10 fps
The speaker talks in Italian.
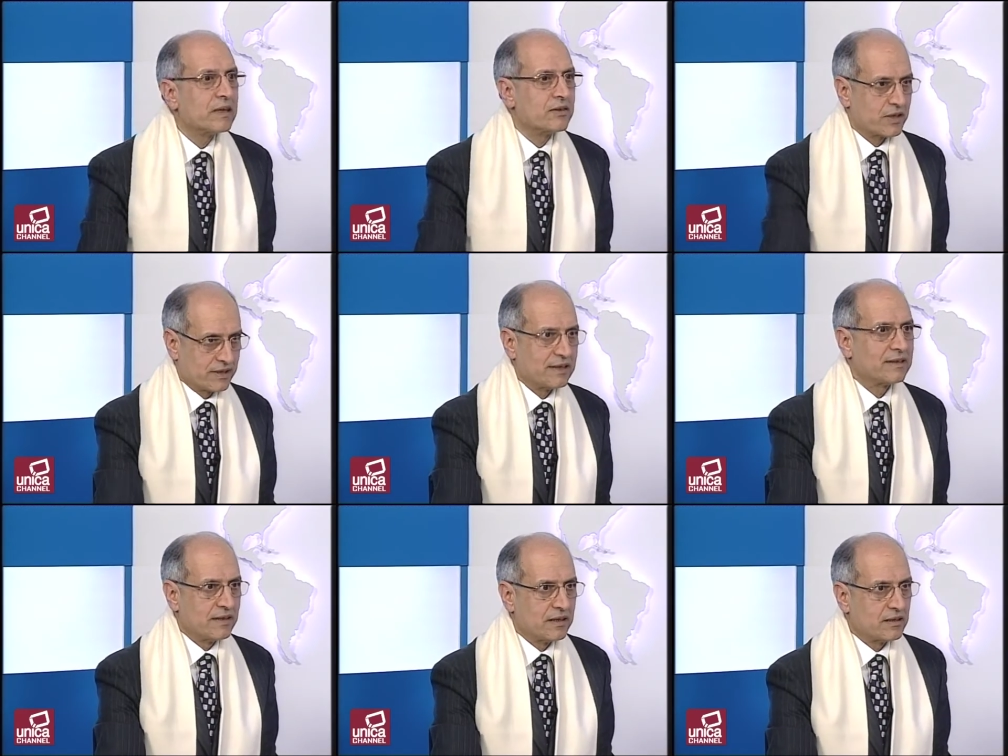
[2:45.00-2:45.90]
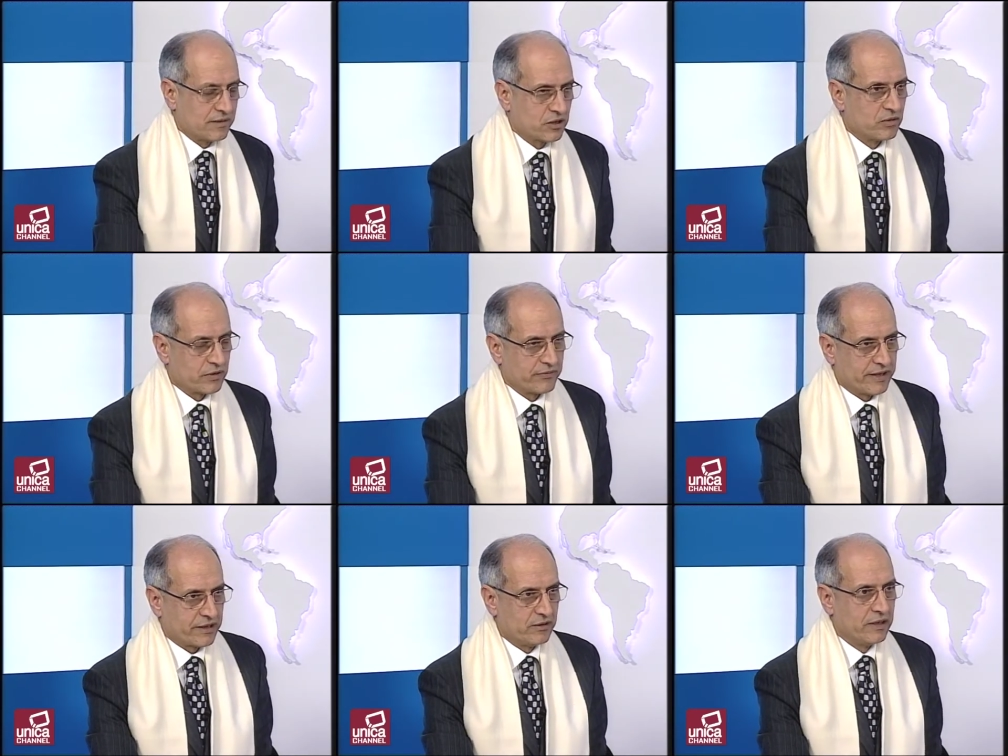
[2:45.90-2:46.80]
ci è andata lì a Damasco per
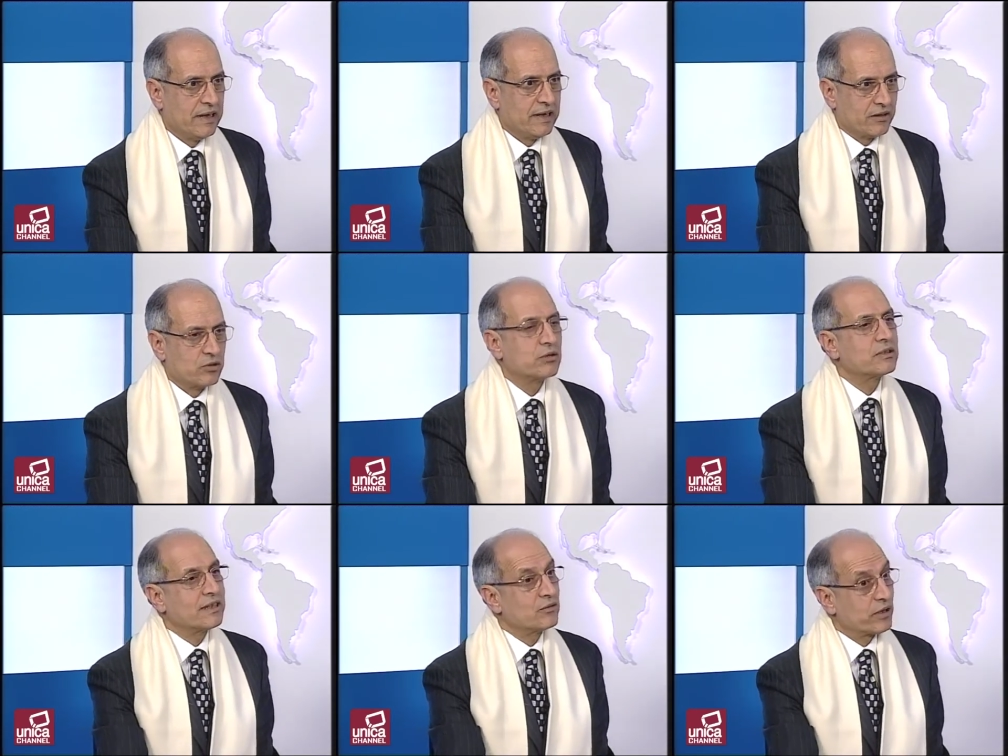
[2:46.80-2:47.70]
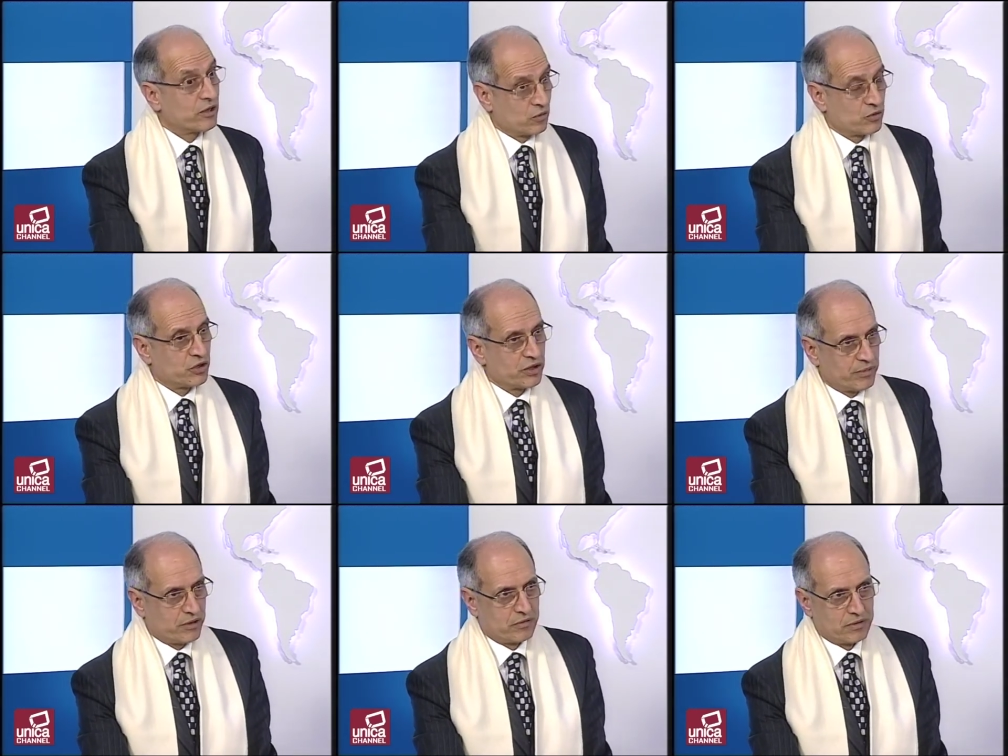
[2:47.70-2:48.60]
farlo. Sì. E questo è stato un
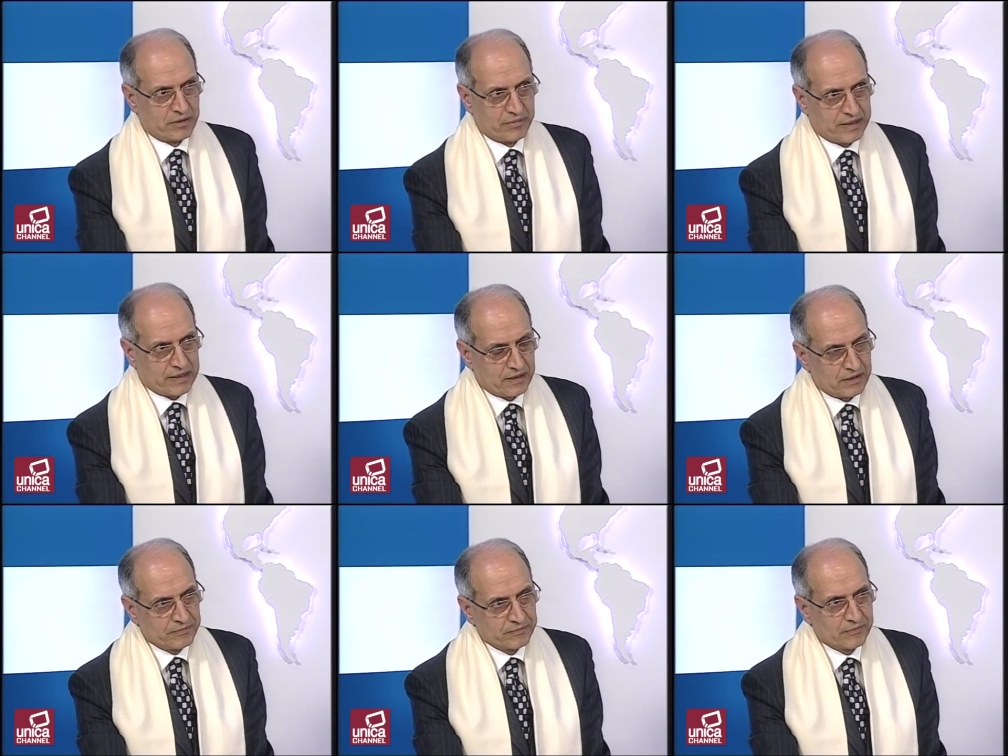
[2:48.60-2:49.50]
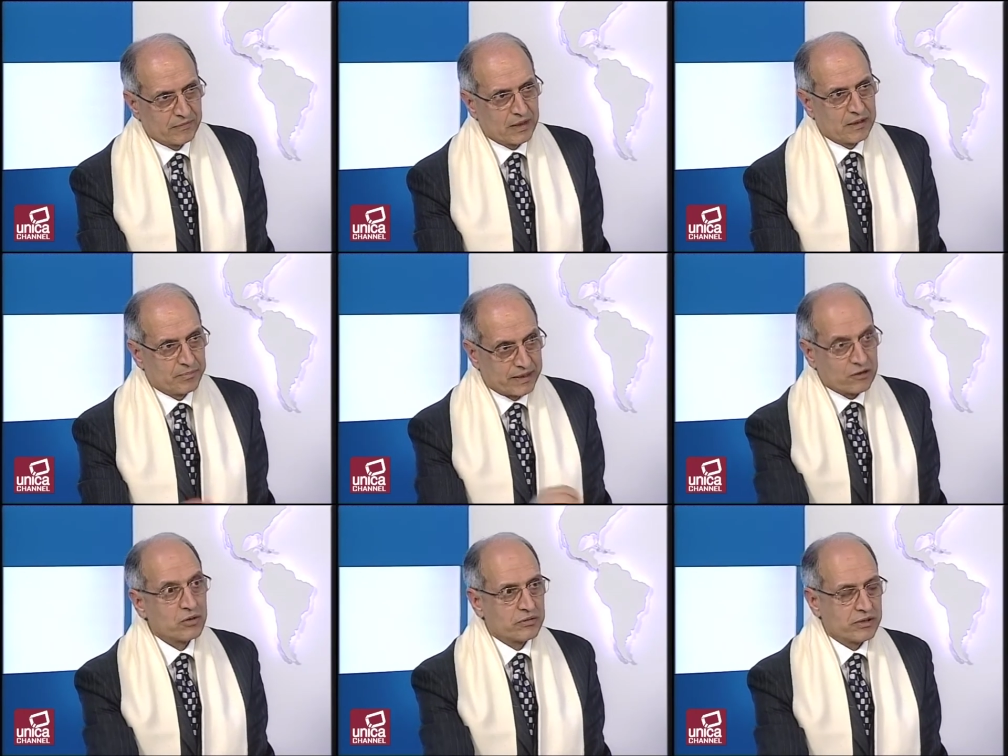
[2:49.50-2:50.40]
riconoscimento degli americani mm. per
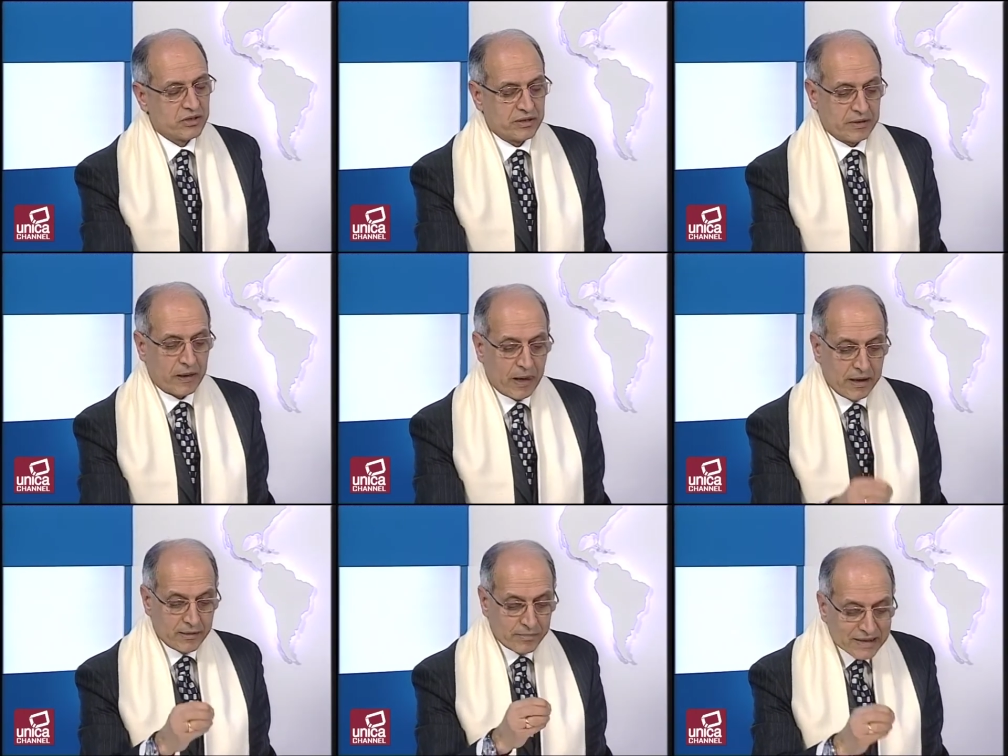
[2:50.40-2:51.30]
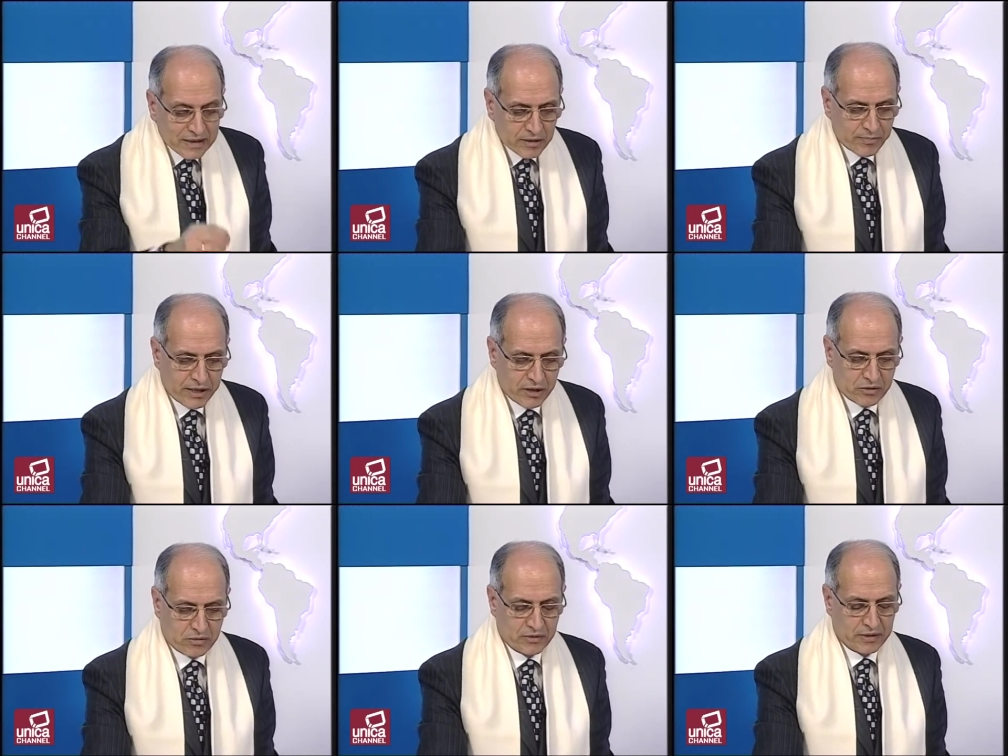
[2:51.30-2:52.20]
questo regime. Mm. Perché,
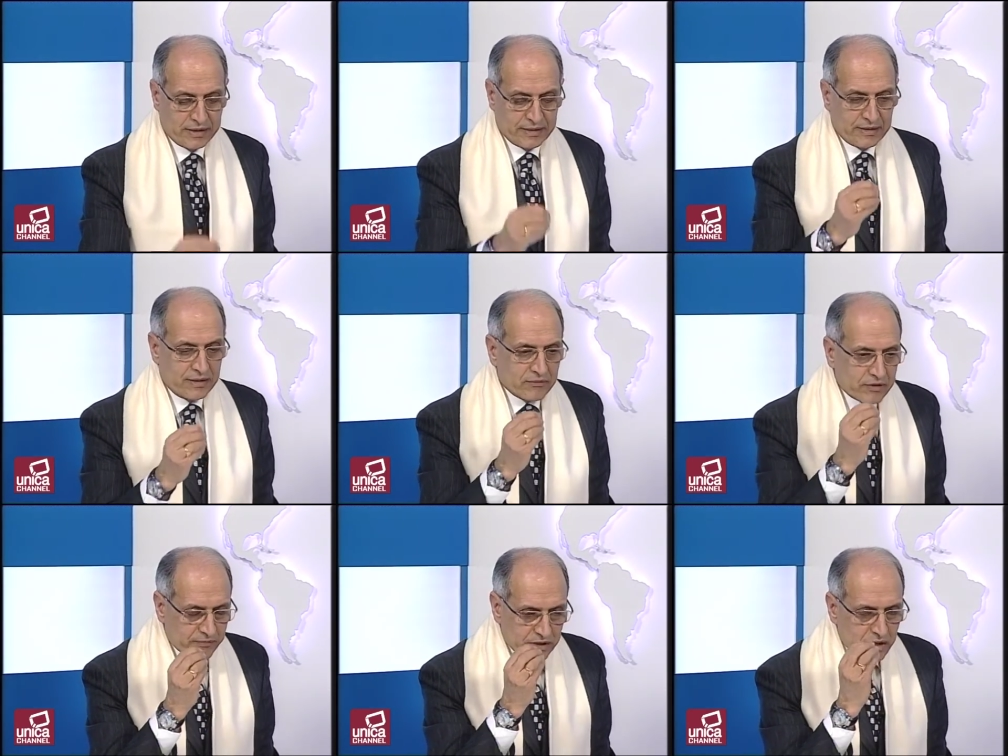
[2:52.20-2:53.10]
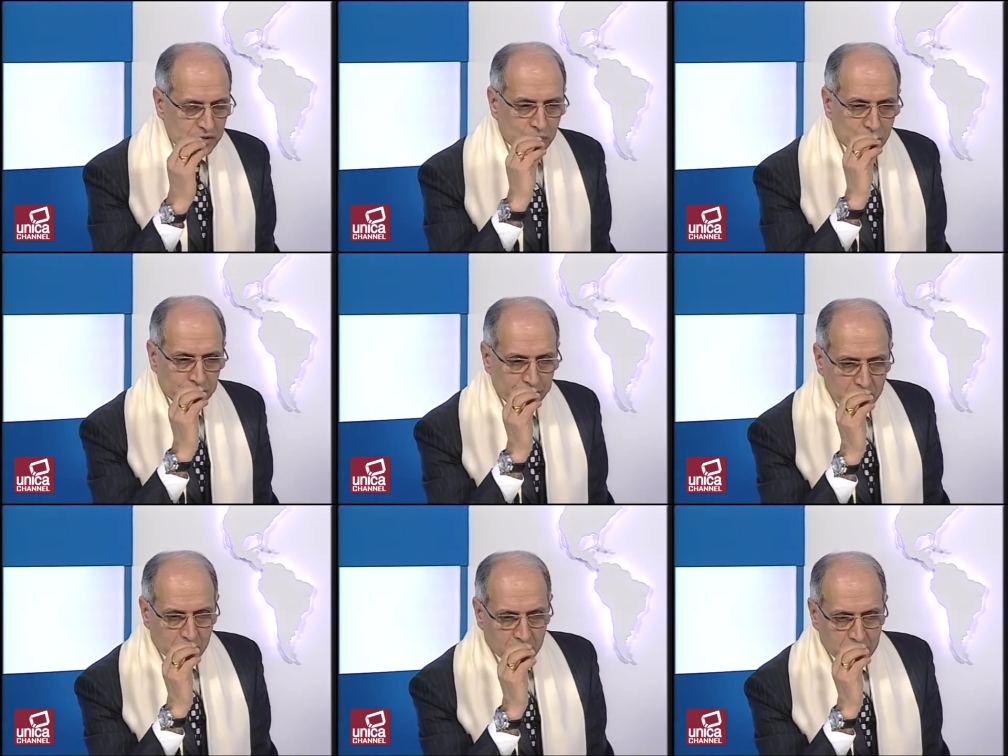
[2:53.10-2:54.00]
ripeto, vi, vi cito un
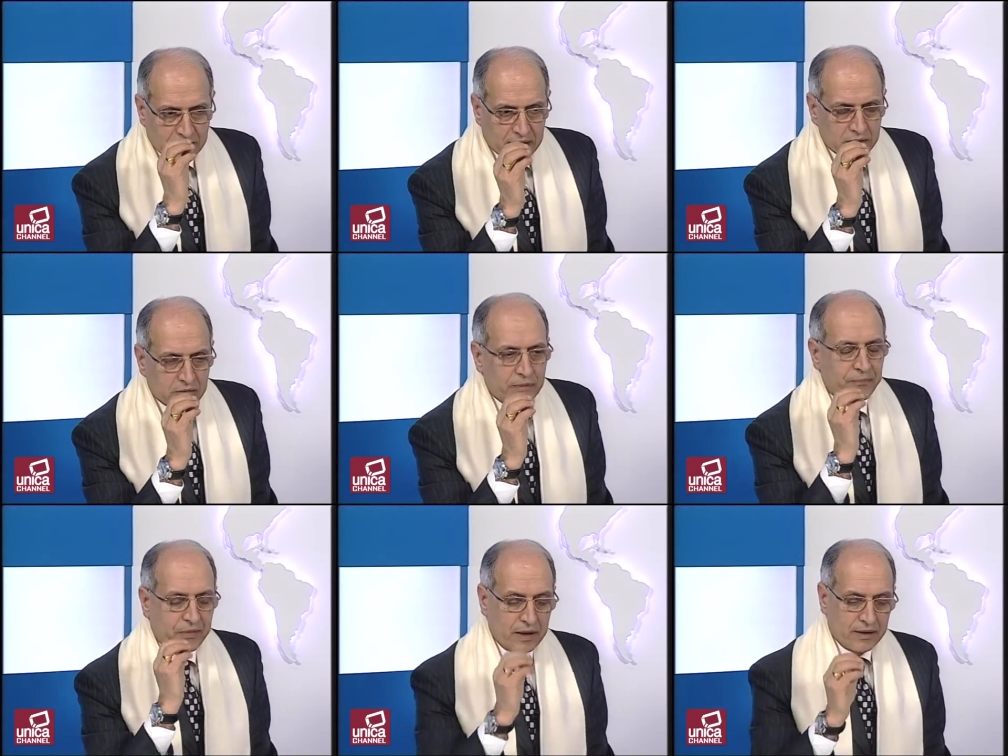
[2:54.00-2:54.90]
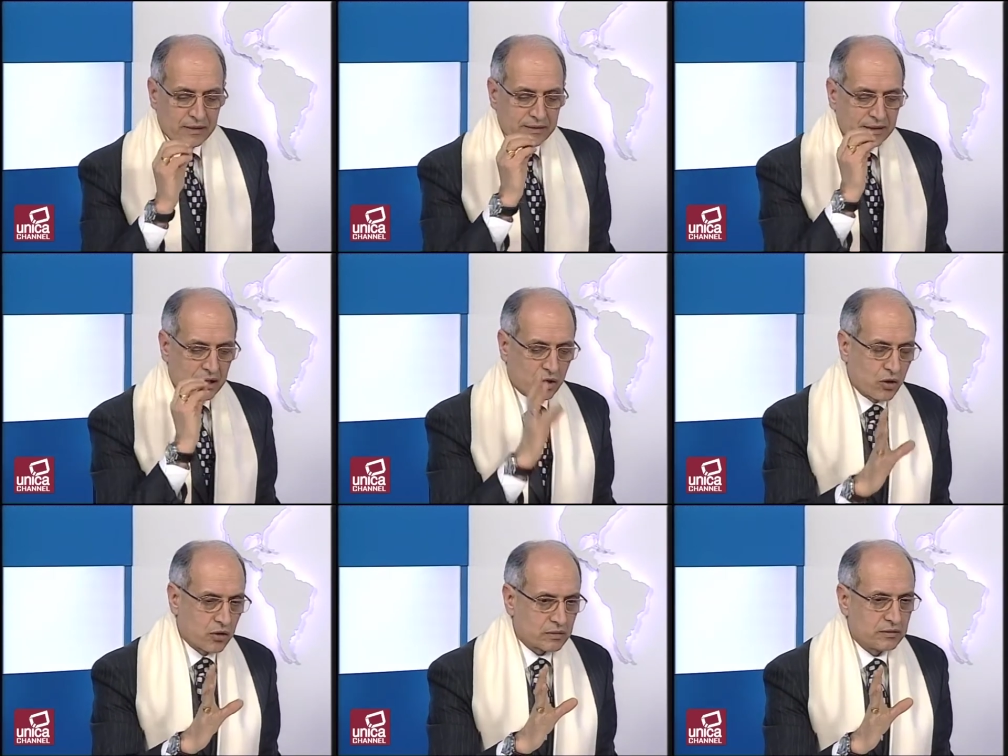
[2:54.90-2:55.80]
piccolo dato. Negli
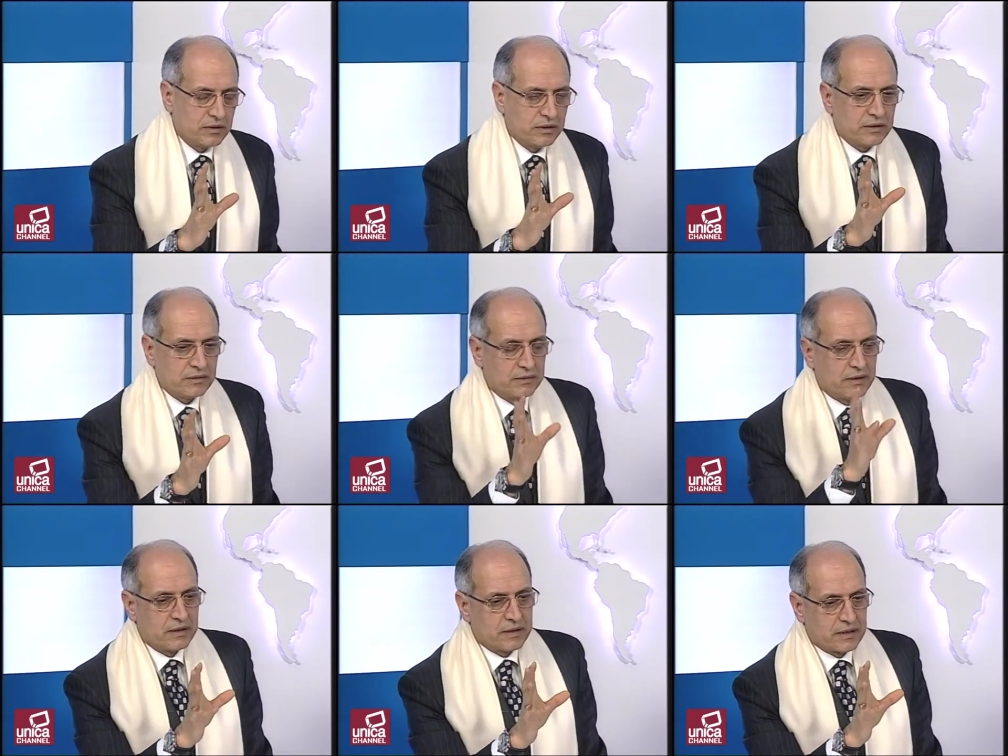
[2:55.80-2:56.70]
accordi del